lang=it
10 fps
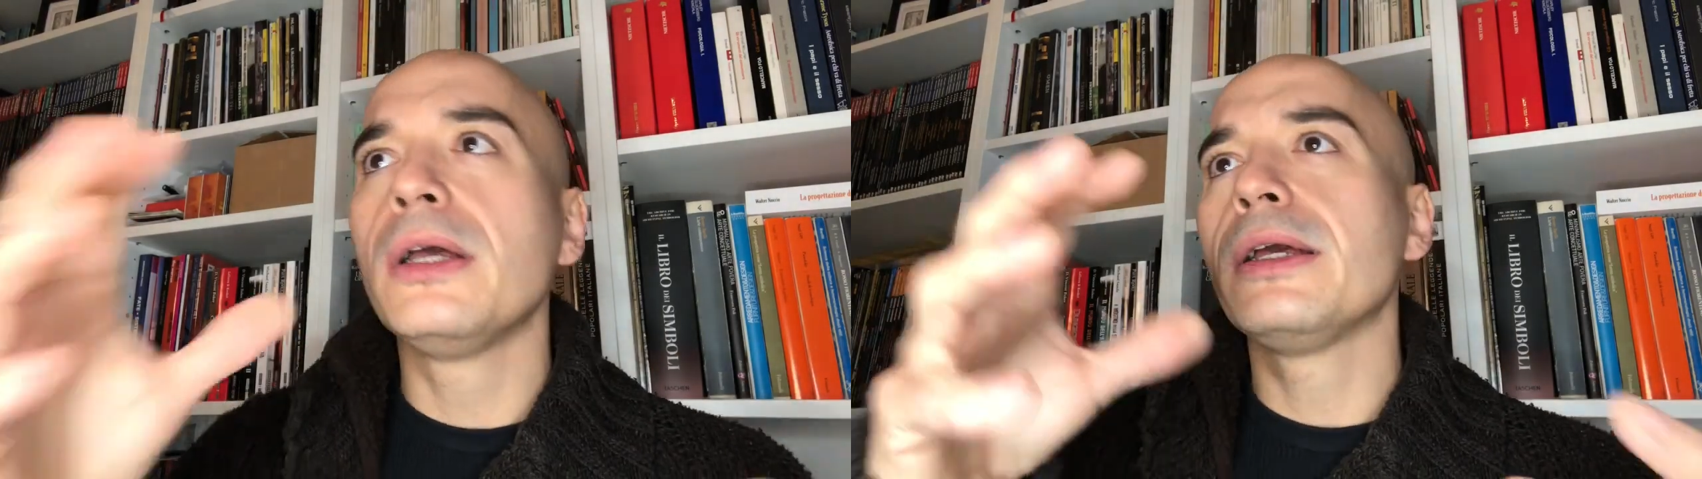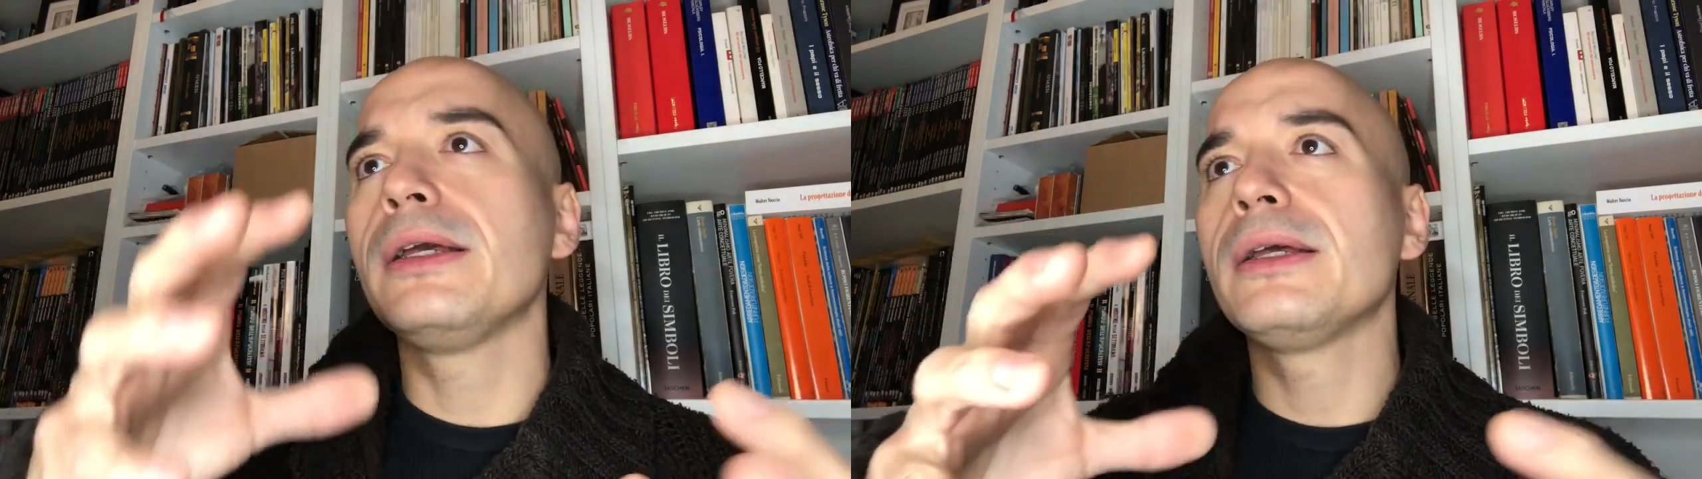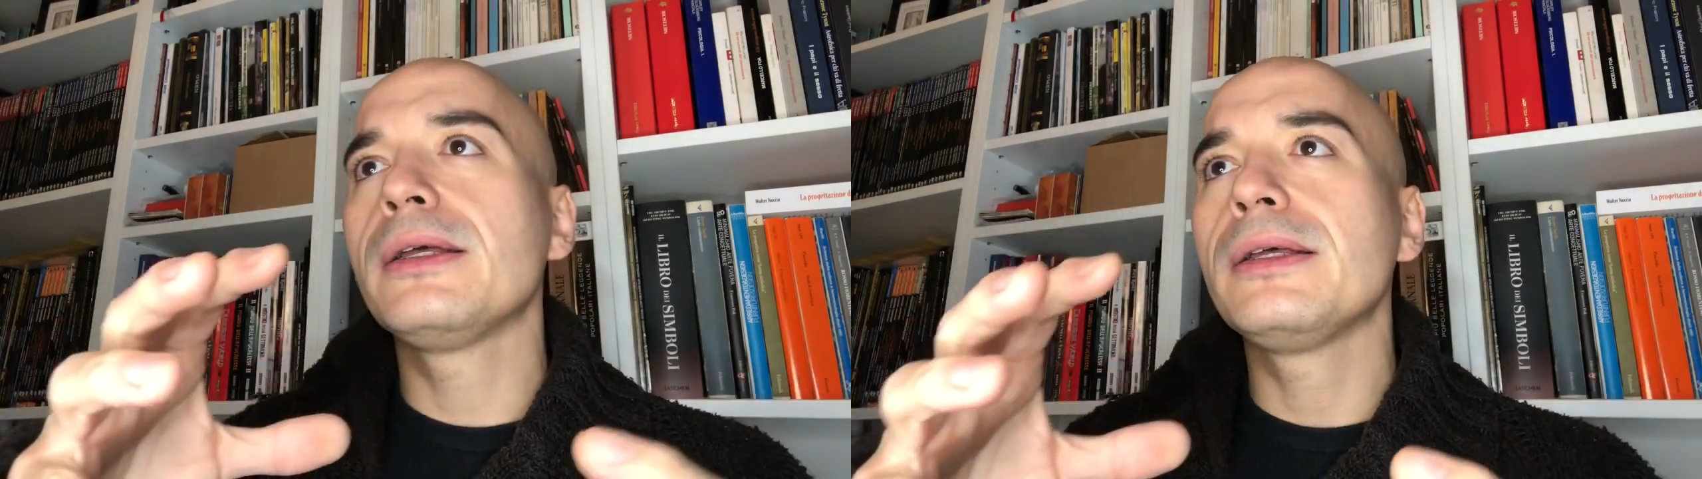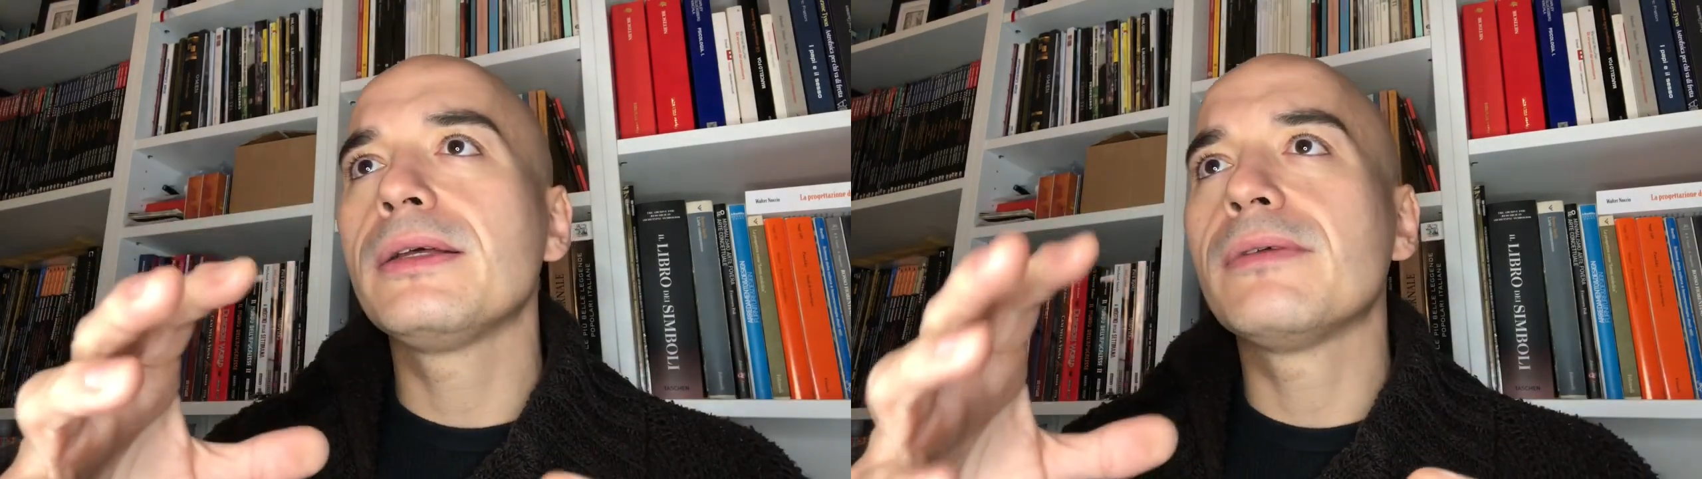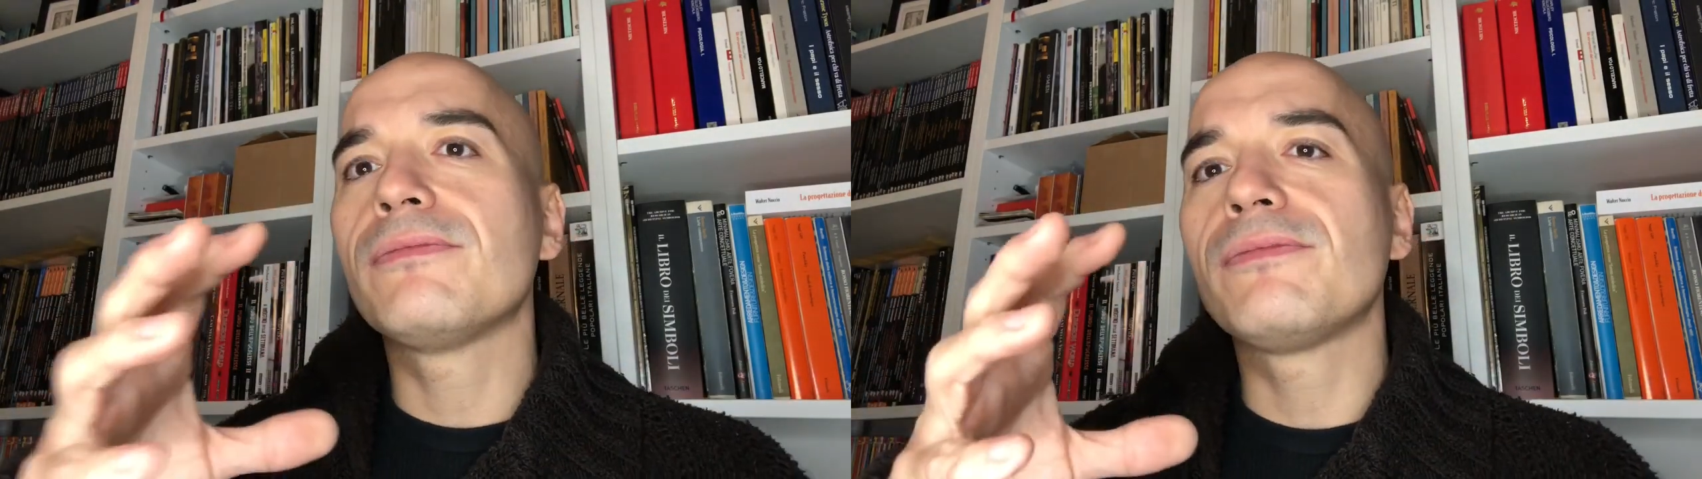
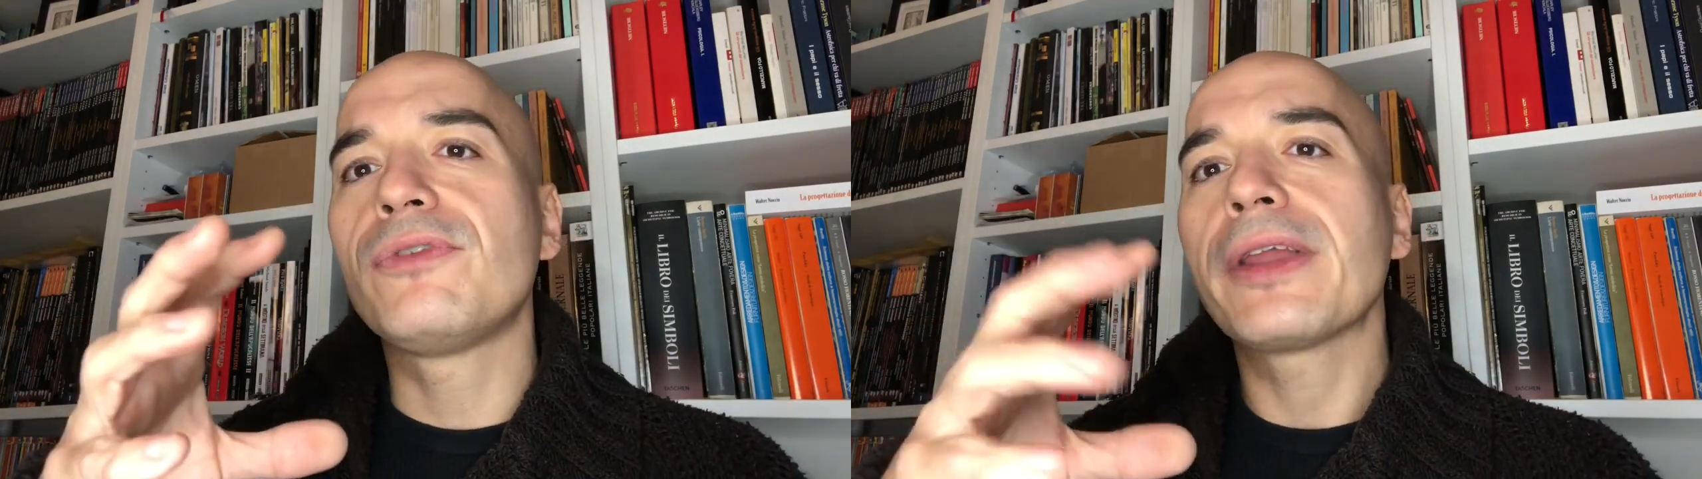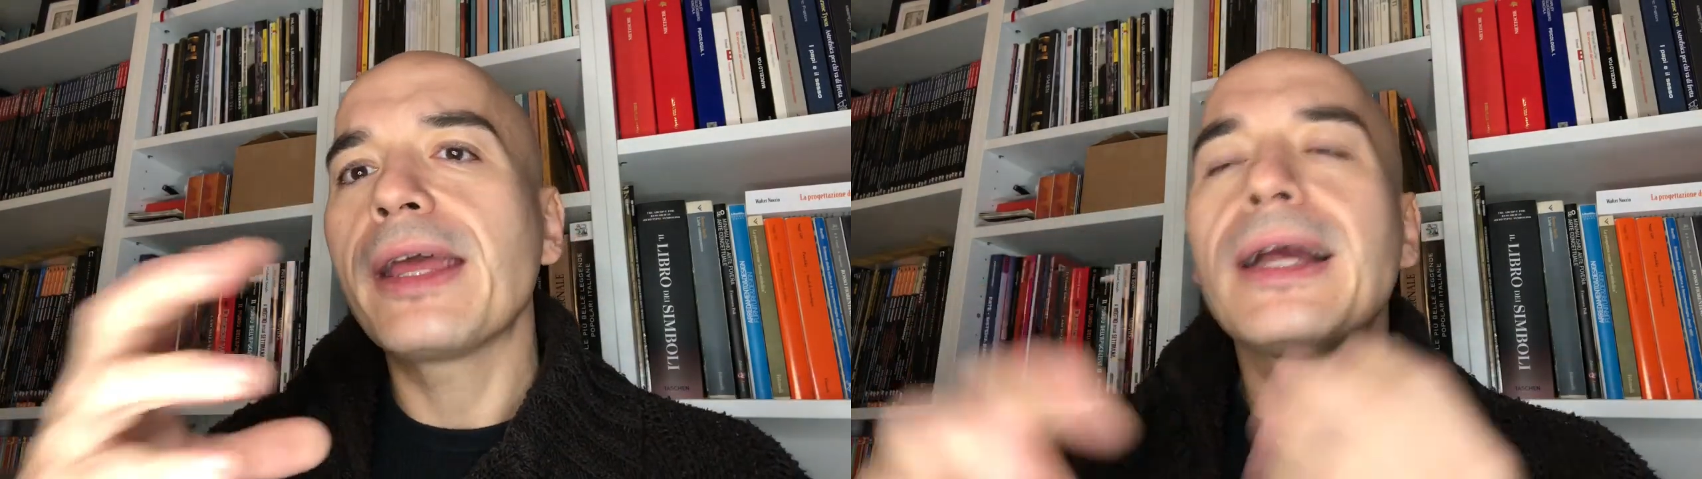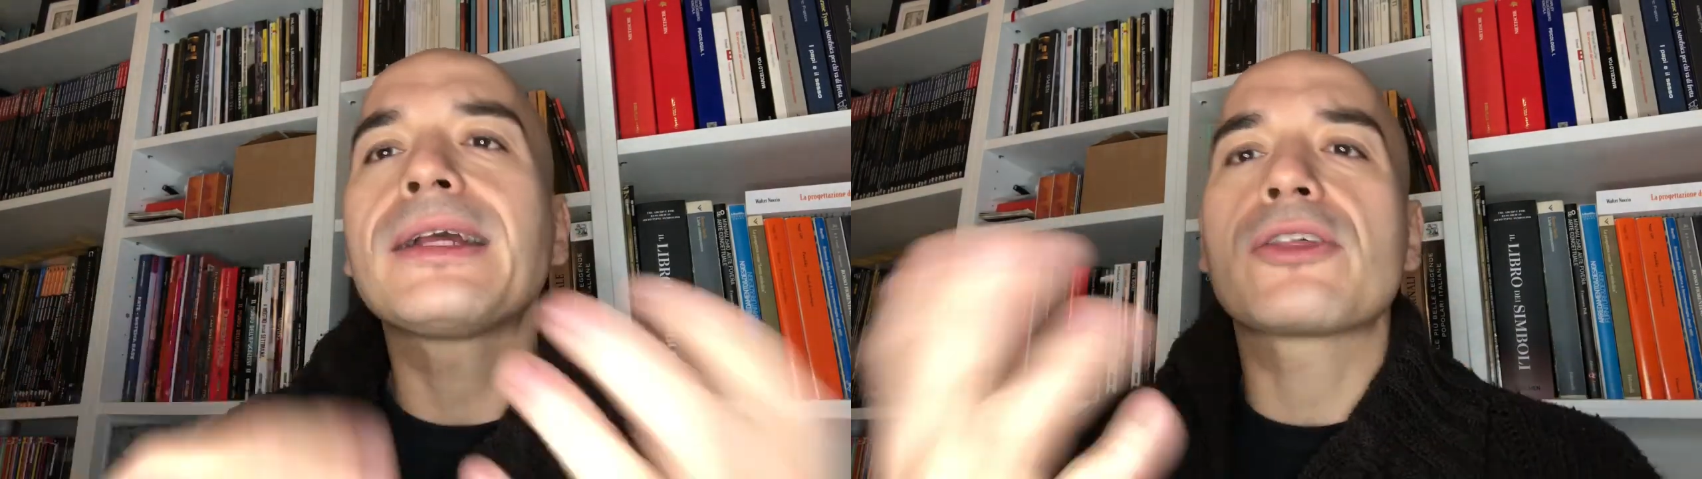eh, vorrei anche